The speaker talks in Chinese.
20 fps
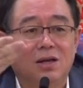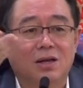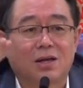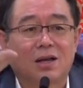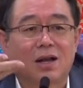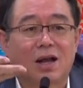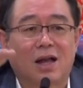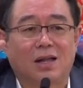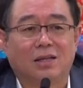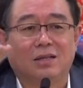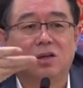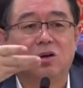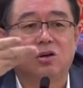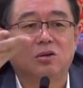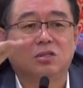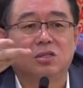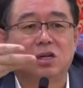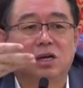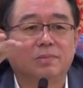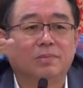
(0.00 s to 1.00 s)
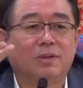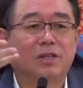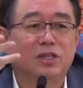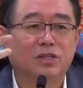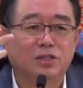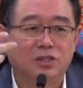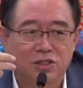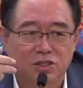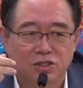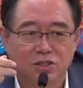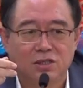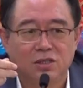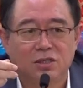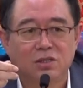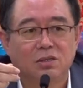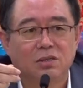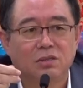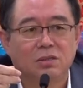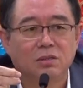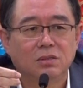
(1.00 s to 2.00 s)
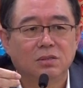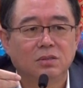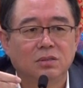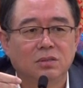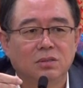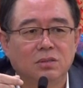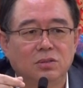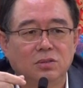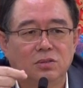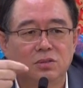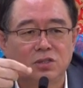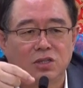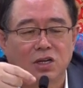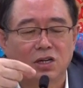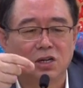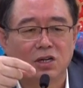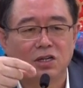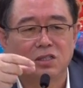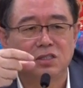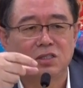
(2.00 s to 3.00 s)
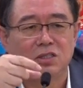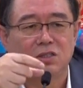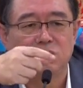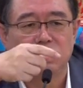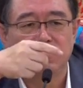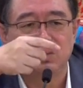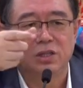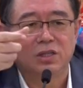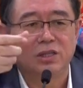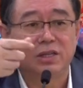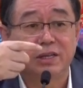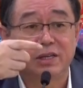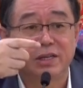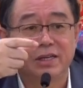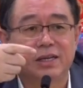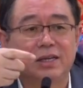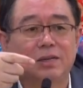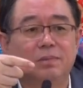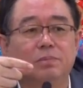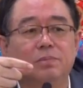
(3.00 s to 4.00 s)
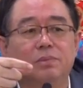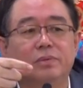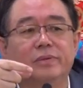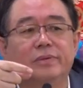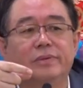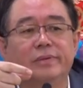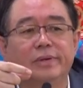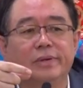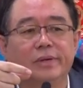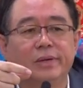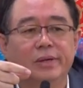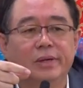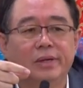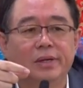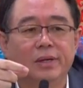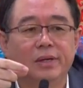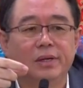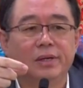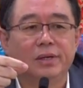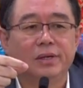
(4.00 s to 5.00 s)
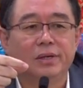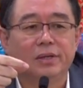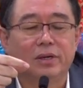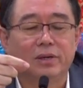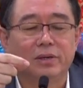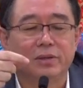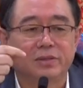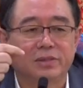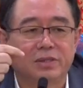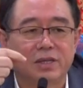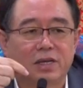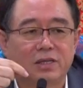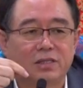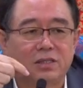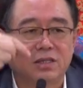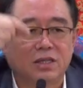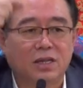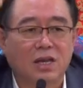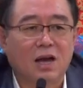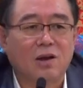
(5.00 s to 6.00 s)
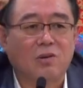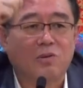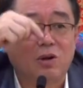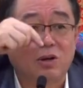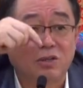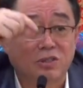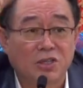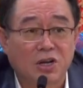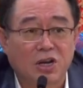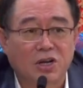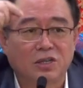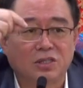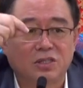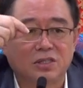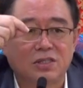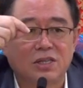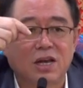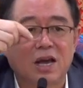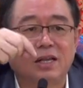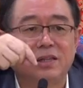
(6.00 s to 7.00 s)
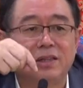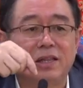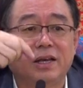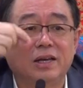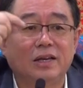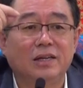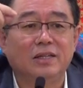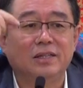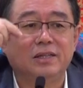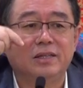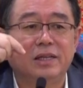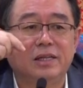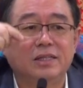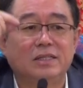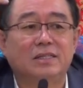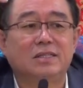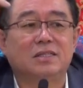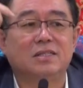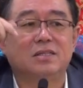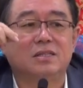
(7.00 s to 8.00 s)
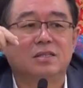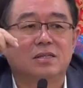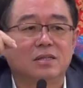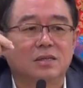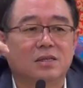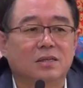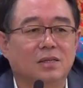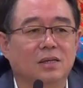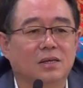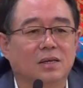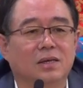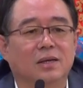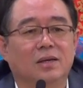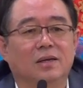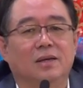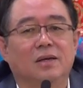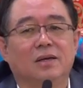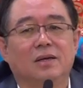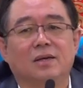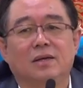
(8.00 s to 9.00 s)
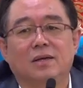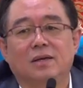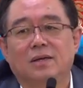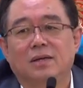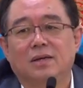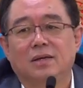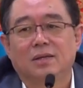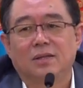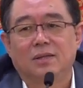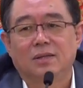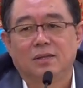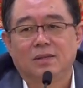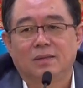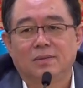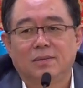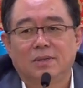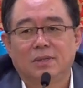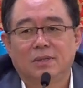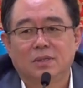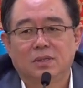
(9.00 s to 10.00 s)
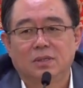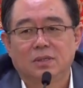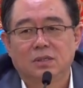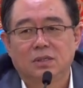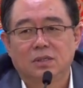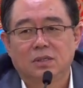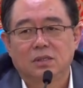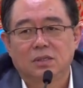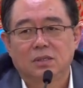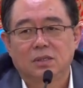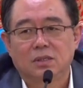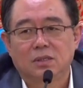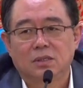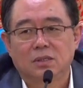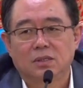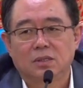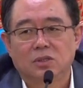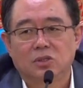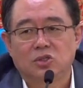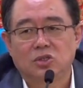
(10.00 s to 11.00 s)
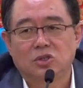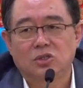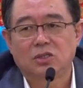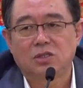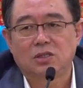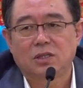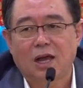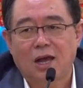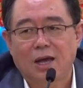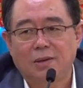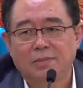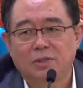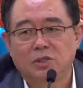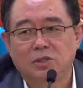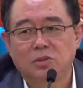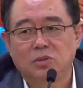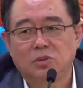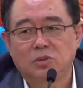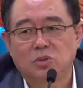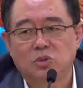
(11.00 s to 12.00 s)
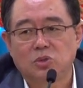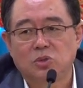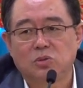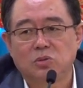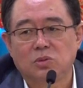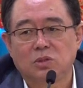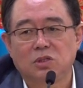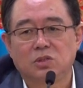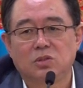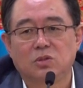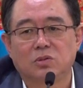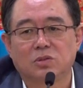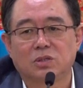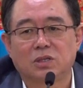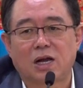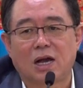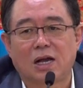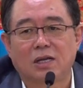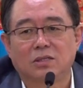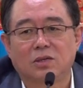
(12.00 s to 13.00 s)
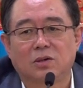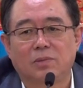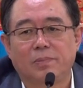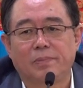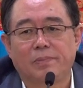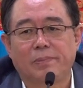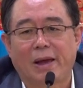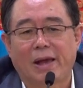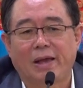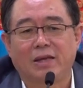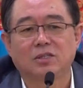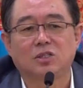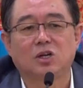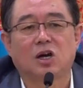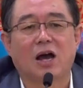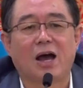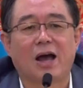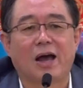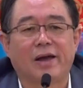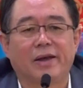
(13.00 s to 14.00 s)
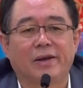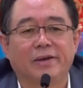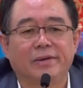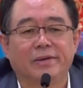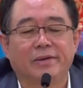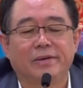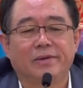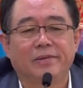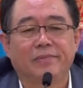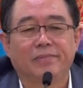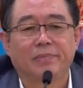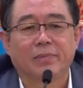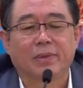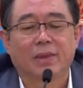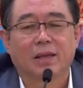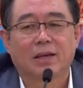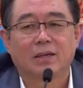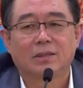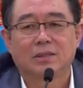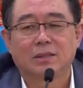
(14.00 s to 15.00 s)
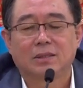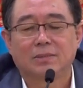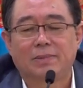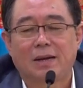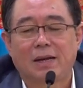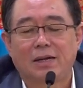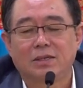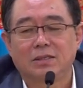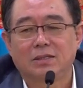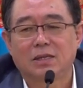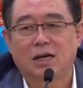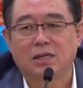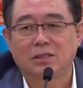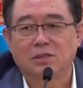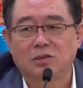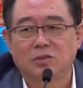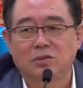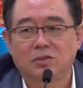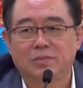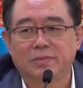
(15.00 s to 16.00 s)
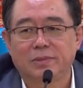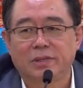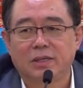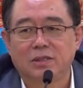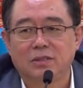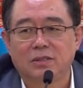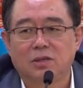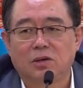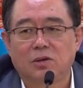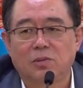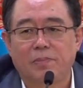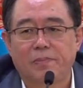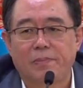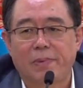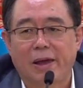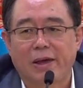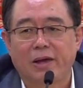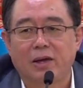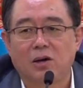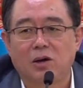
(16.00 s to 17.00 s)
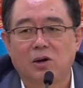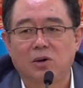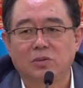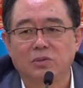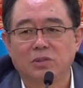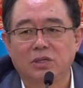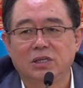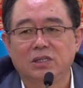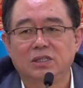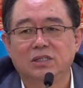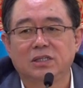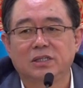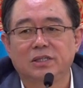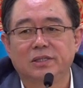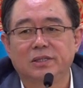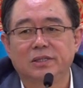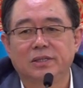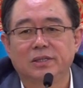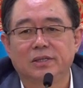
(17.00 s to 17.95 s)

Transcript: 砍掉上面的枝，就剩了其中的那个根部，然后再这样往上掺个嫩枝，那么所以是他们就出了一种茶叫白茶。这个白茶叫什么呢？叫白蒿银针。